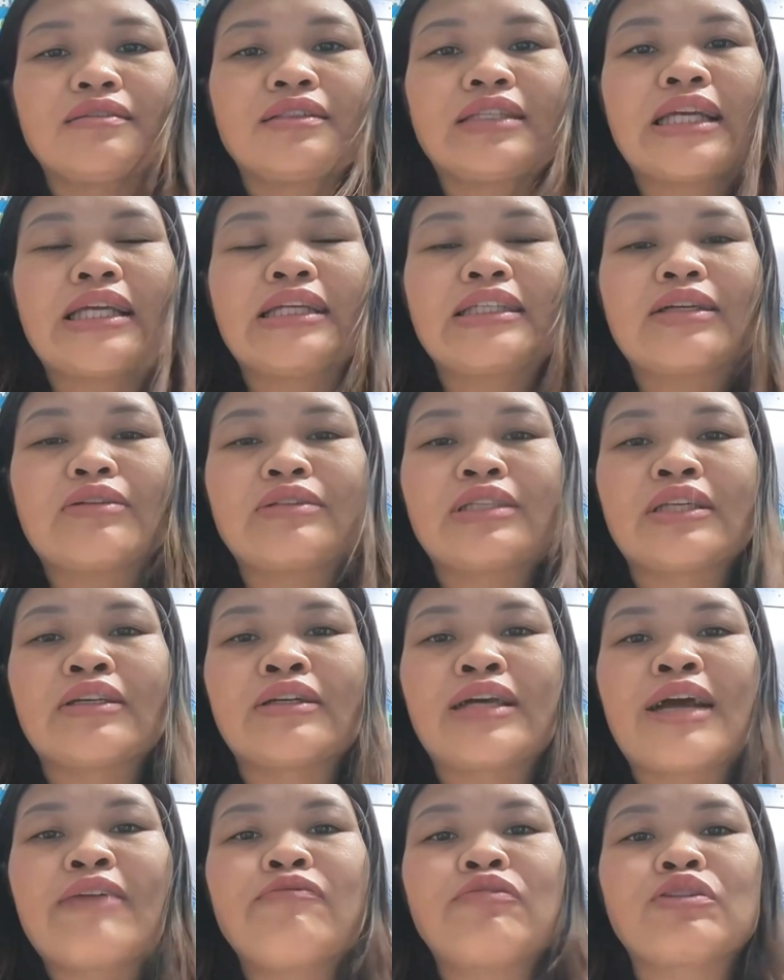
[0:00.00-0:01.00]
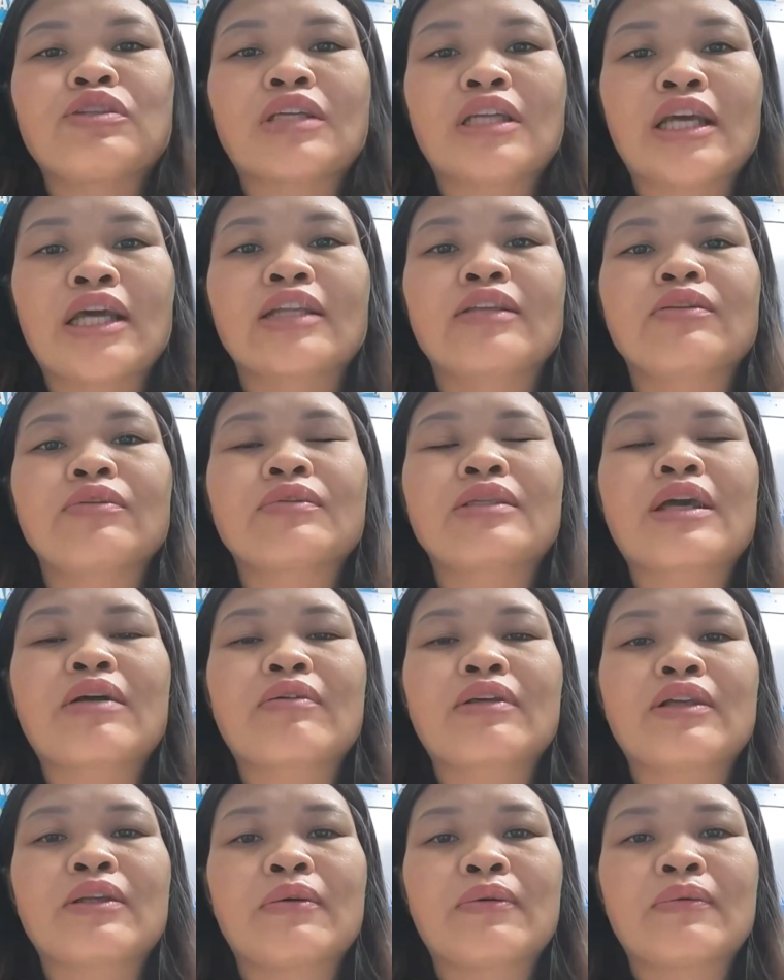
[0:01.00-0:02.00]
trên cái giáo trình của Alpha Channel chúng ta
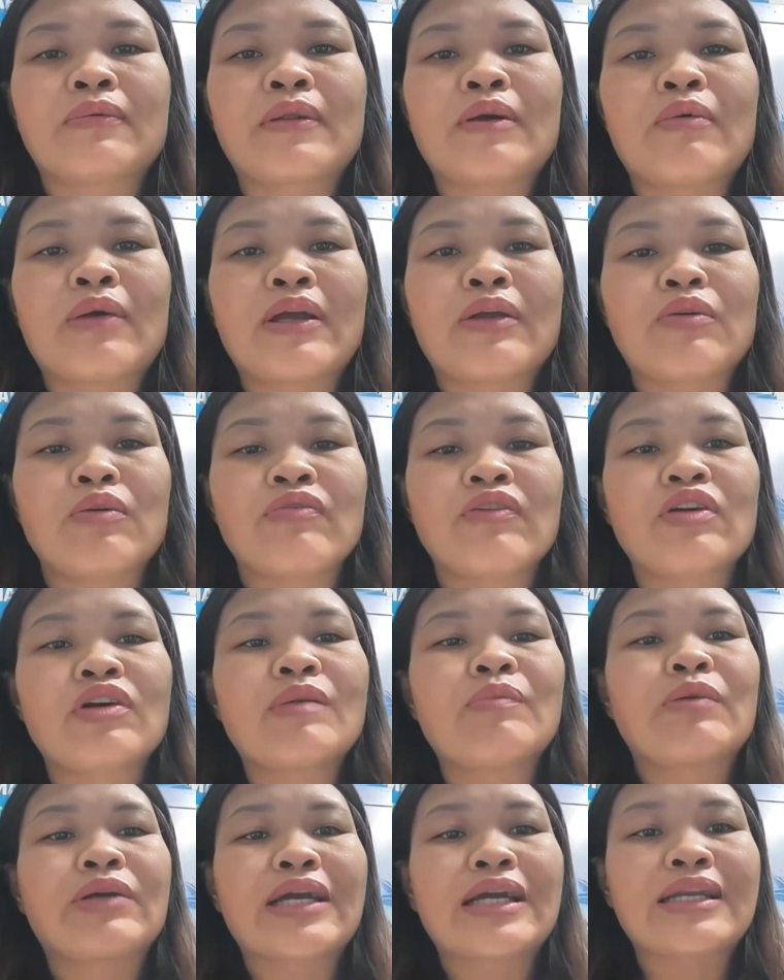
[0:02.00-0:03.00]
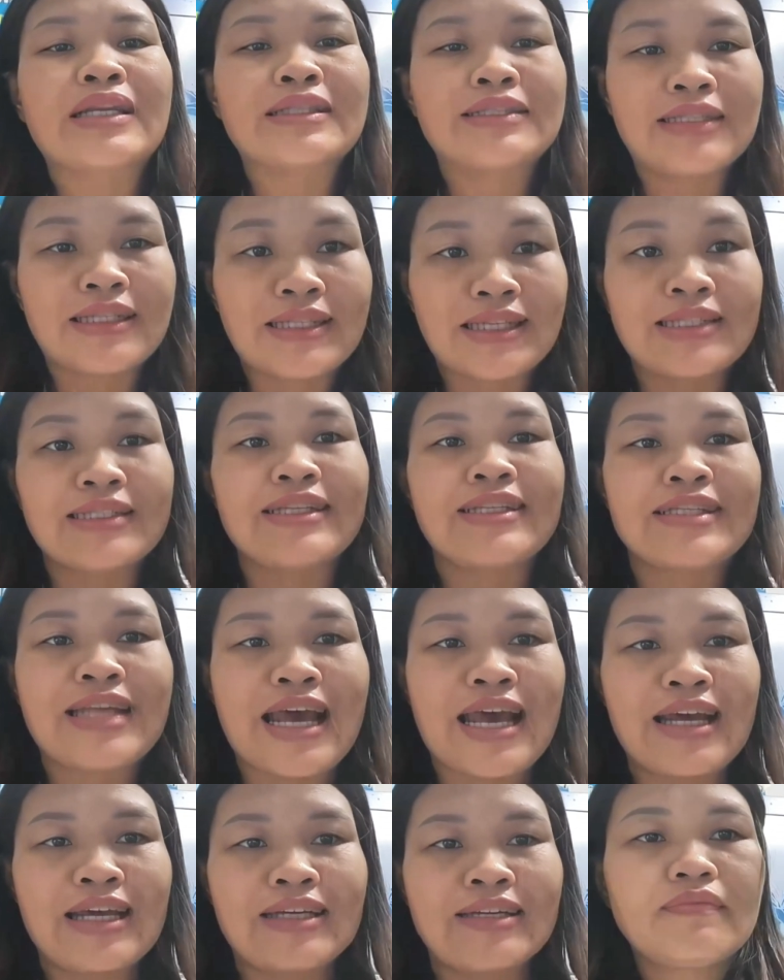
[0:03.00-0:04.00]
có đồng đồng hành cùng với con một cách là rất là dễ
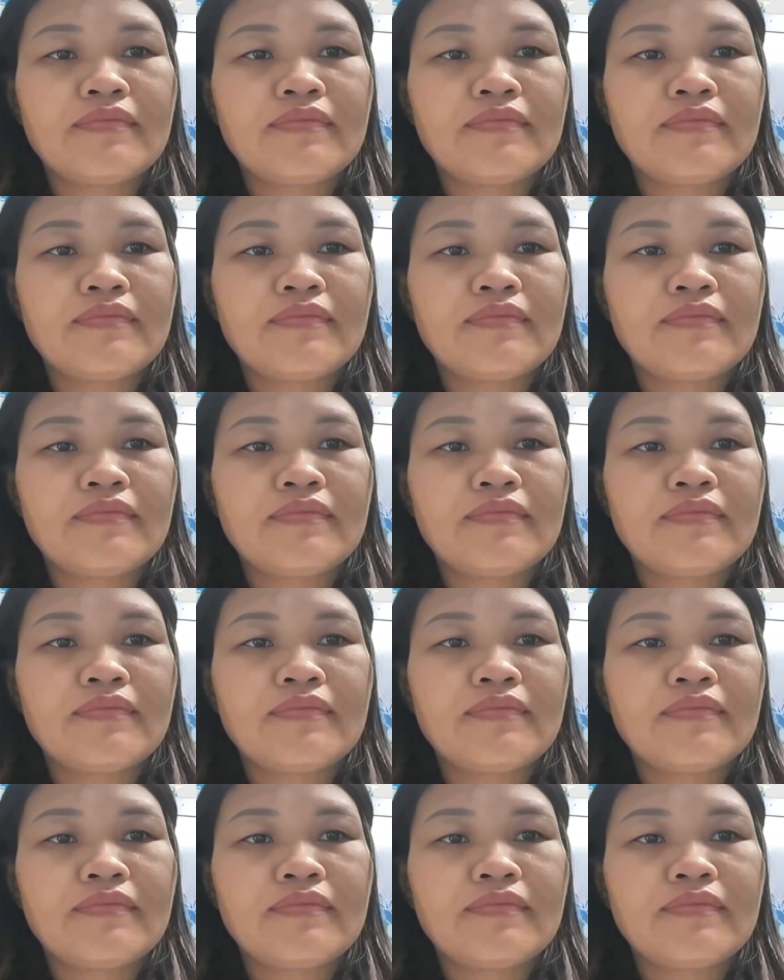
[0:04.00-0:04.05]
dàng